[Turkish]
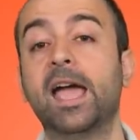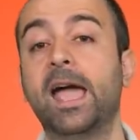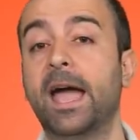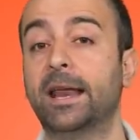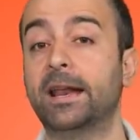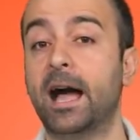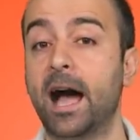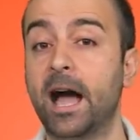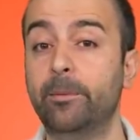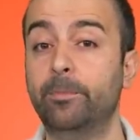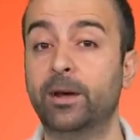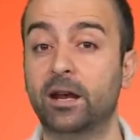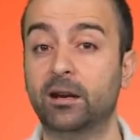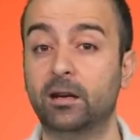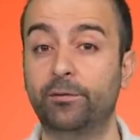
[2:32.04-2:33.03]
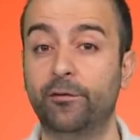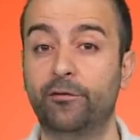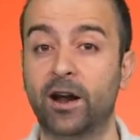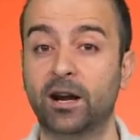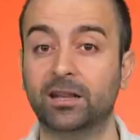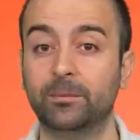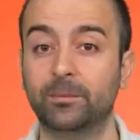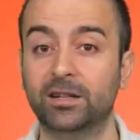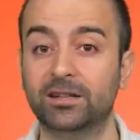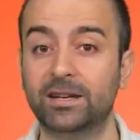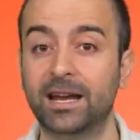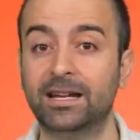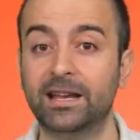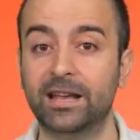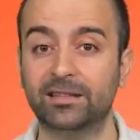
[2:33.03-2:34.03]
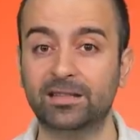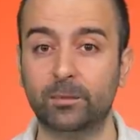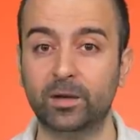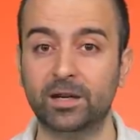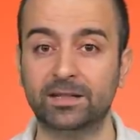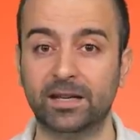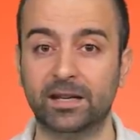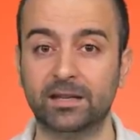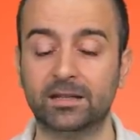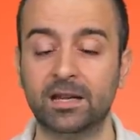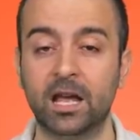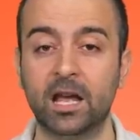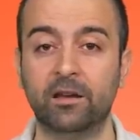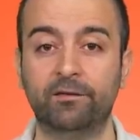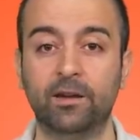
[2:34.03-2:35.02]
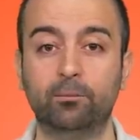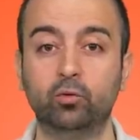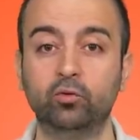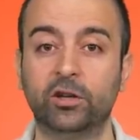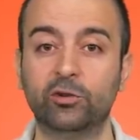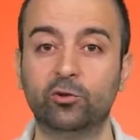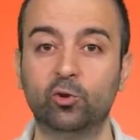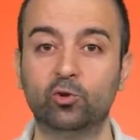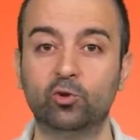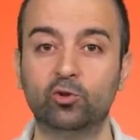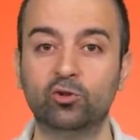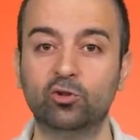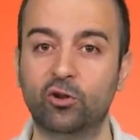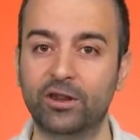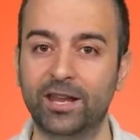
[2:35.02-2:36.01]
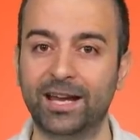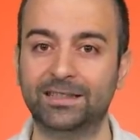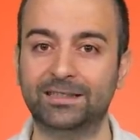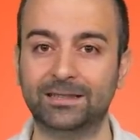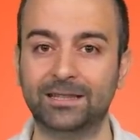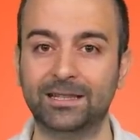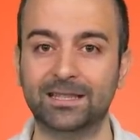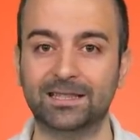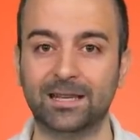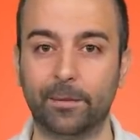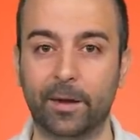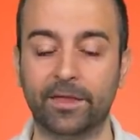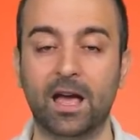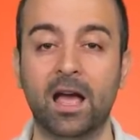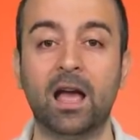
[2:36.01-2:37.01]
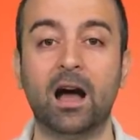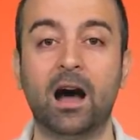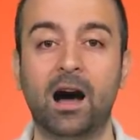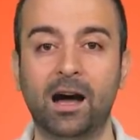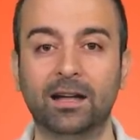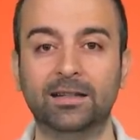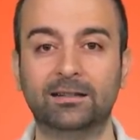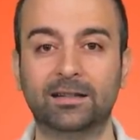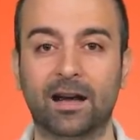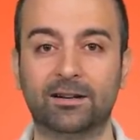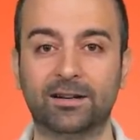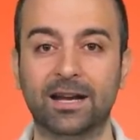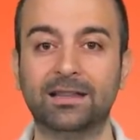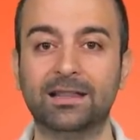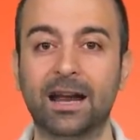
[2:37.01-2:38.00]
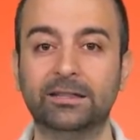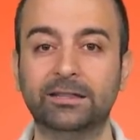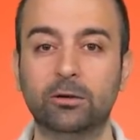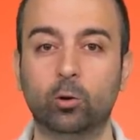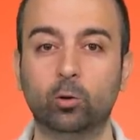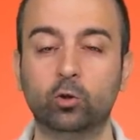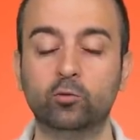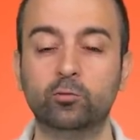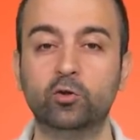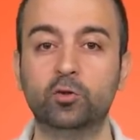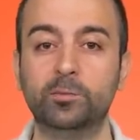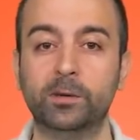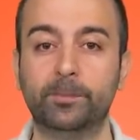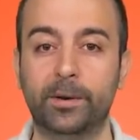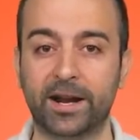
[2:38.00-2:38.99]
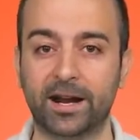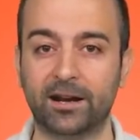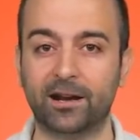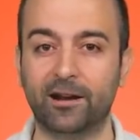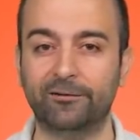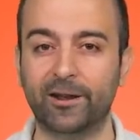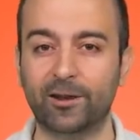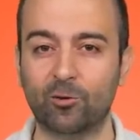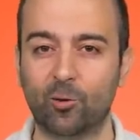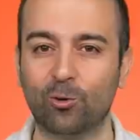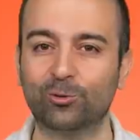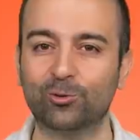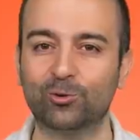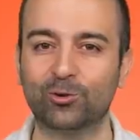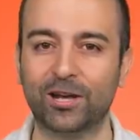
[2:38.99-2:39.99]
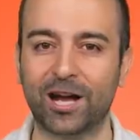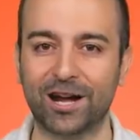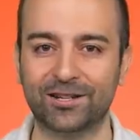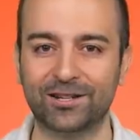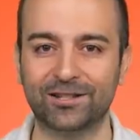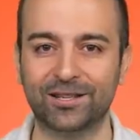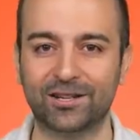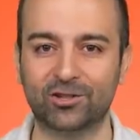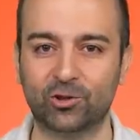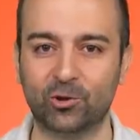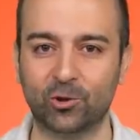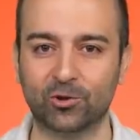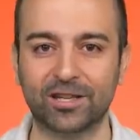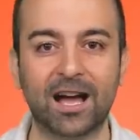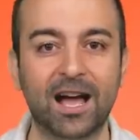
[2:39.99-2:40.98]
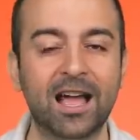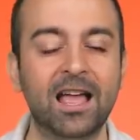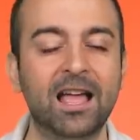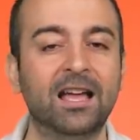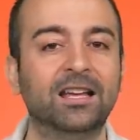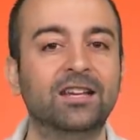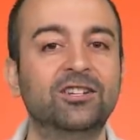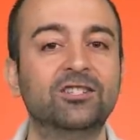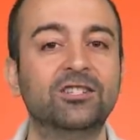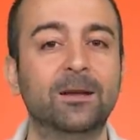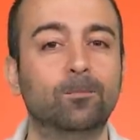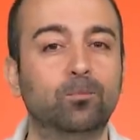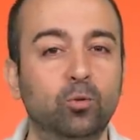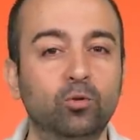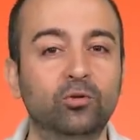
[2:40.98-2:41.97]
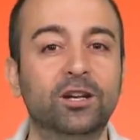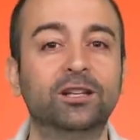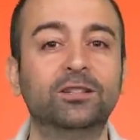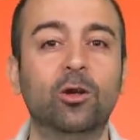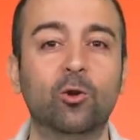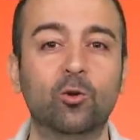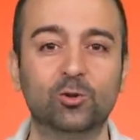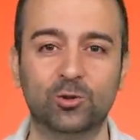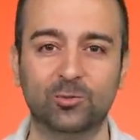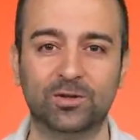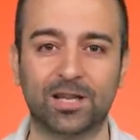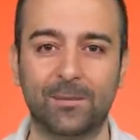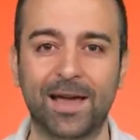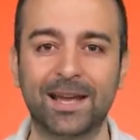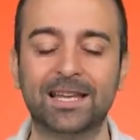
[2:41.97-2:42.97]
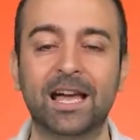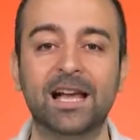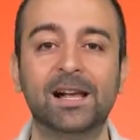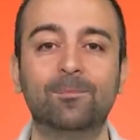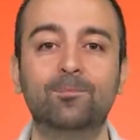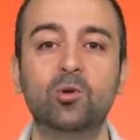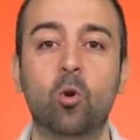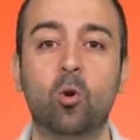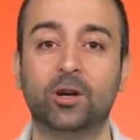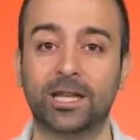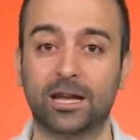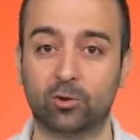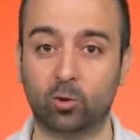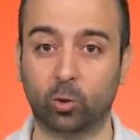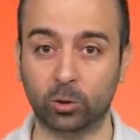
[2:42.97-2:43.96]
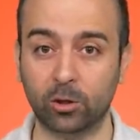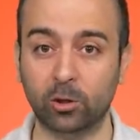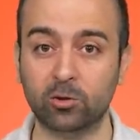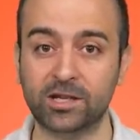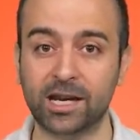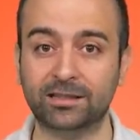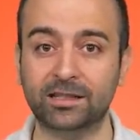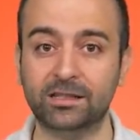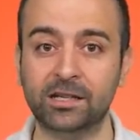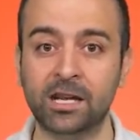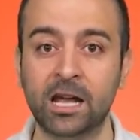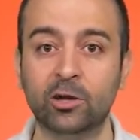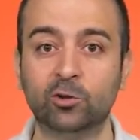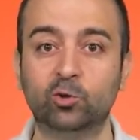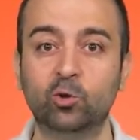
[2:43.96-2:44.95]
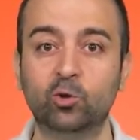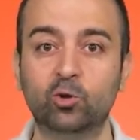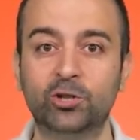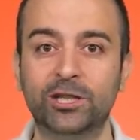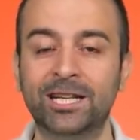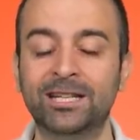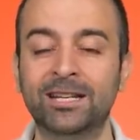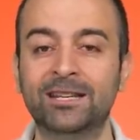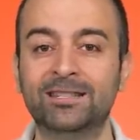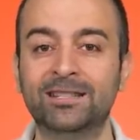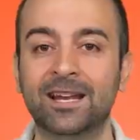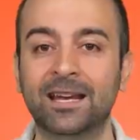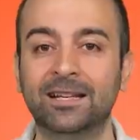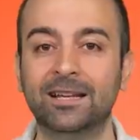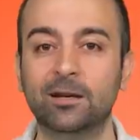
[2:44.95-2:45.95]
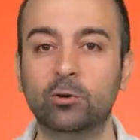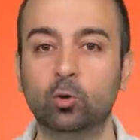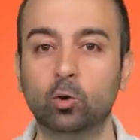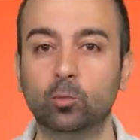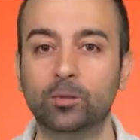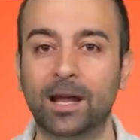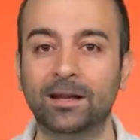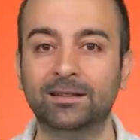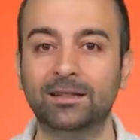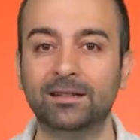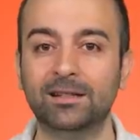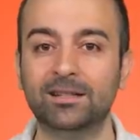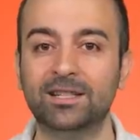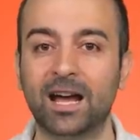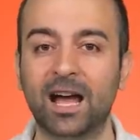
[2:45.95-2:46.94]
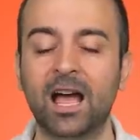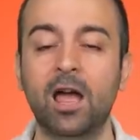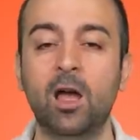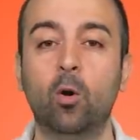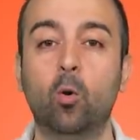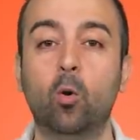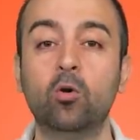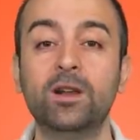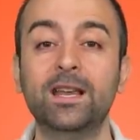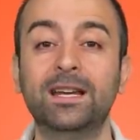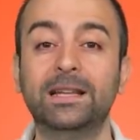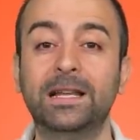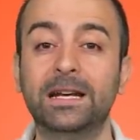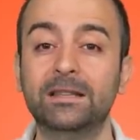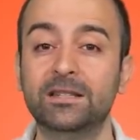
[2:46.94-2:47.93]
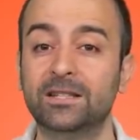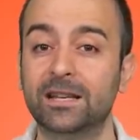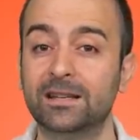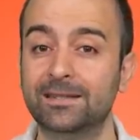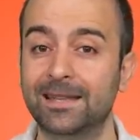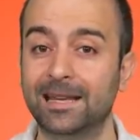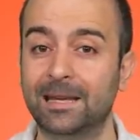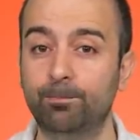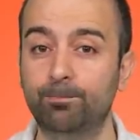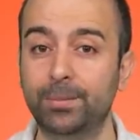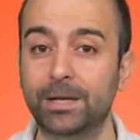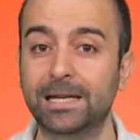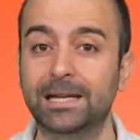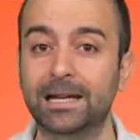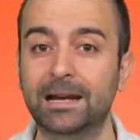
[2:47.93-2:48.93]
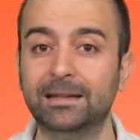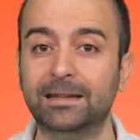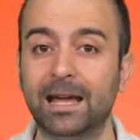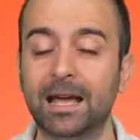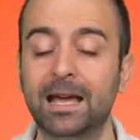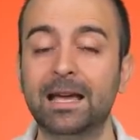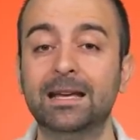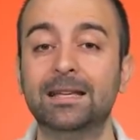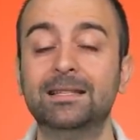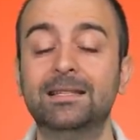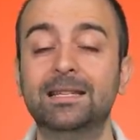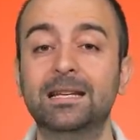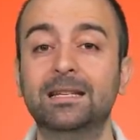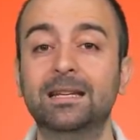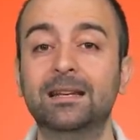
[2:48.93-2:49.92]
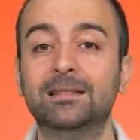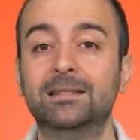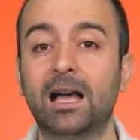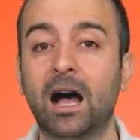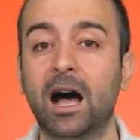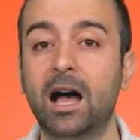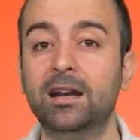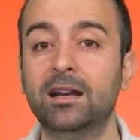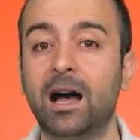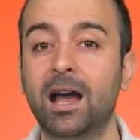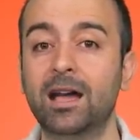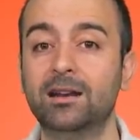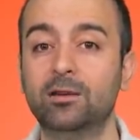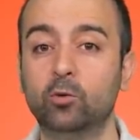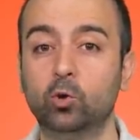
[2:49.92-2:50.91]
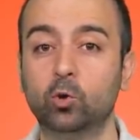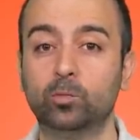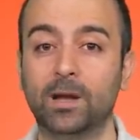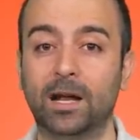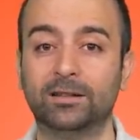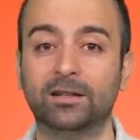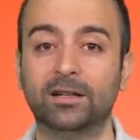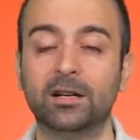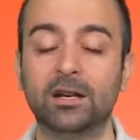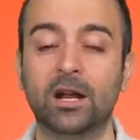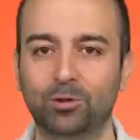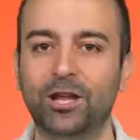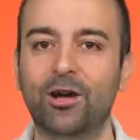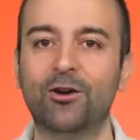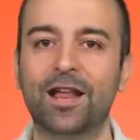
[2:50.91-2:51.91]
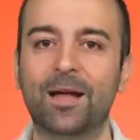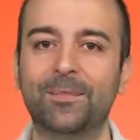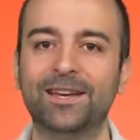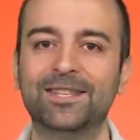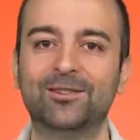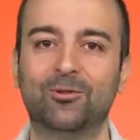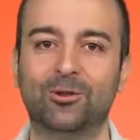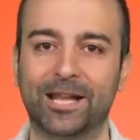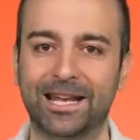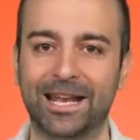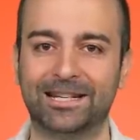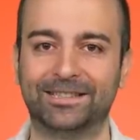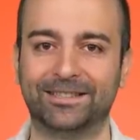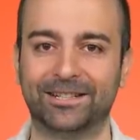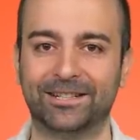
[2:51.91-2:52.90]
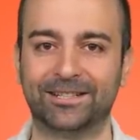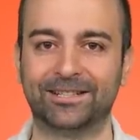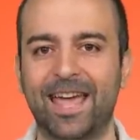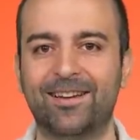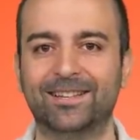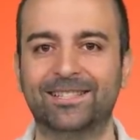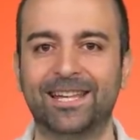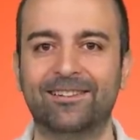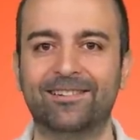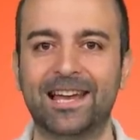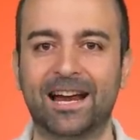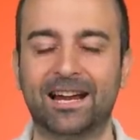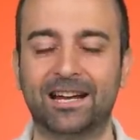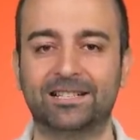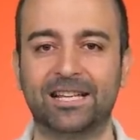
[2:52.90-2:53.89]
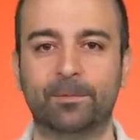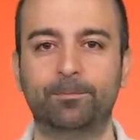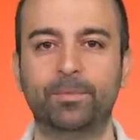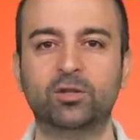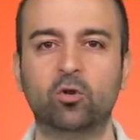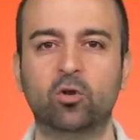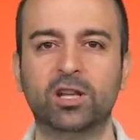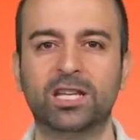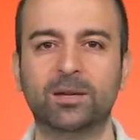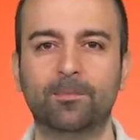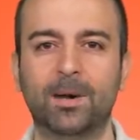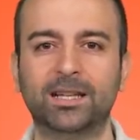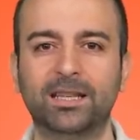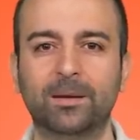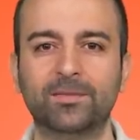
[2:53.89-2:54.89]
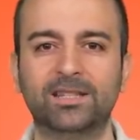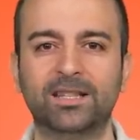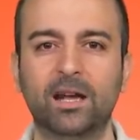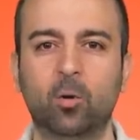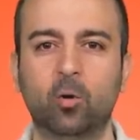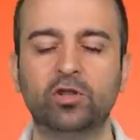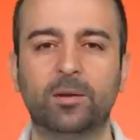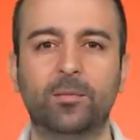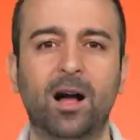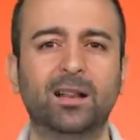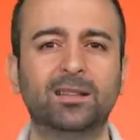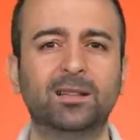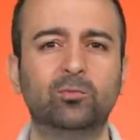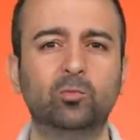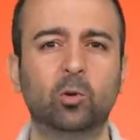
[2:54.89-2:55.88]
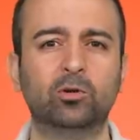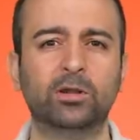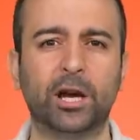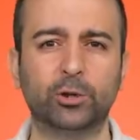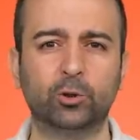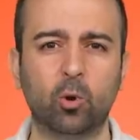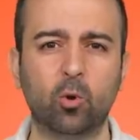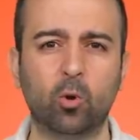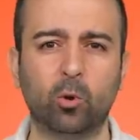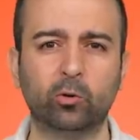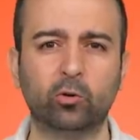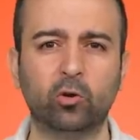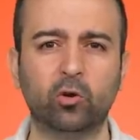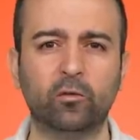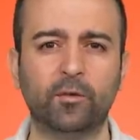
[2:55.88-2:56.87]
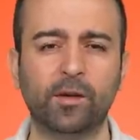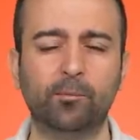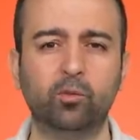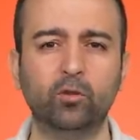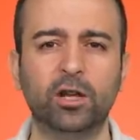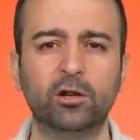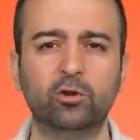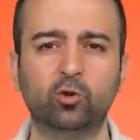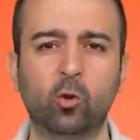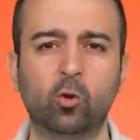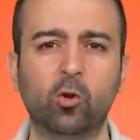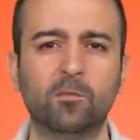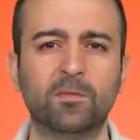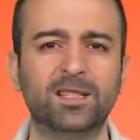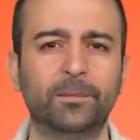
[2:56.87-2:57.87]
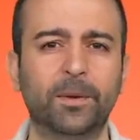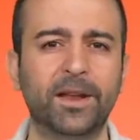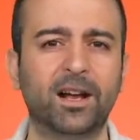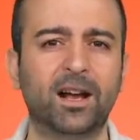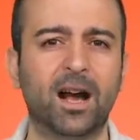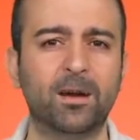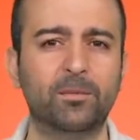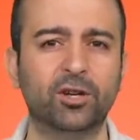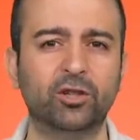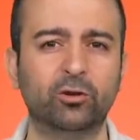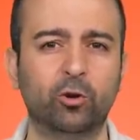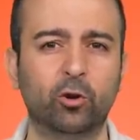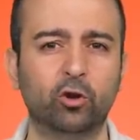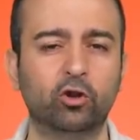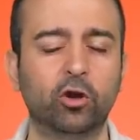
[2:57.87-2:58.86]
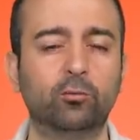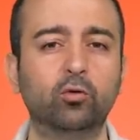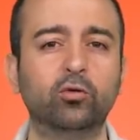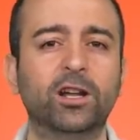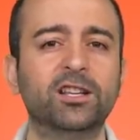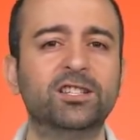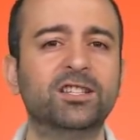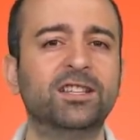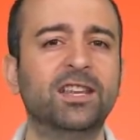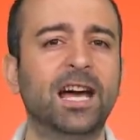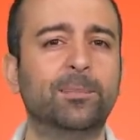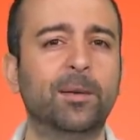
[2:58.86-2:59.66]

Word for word: Eğer her paragrafı farklı bir renkle yazabilirseniz ve bunları gözünüzün önüne getirdiğiniz zaman adeta renklerden oluşmuş bir paragraflar ordusu karşınıza çıkıyorsa işte bunları da özümsemek bir o kadar kolay olacaktır. Çünkü zihniniz renkleri gruplandırdıkça o renklerin içerisindeki bilgileri de zihninizde ayrı ayrı gruplandırır. Bu da öğrenmenizi kolaylaştırır. Evet sevgili arkadaşlar bir sonraki maddemizde hocam aldığım notlar çok oldu ve bunların çok olması bana karmaşık görünüyor. Bunlar için ne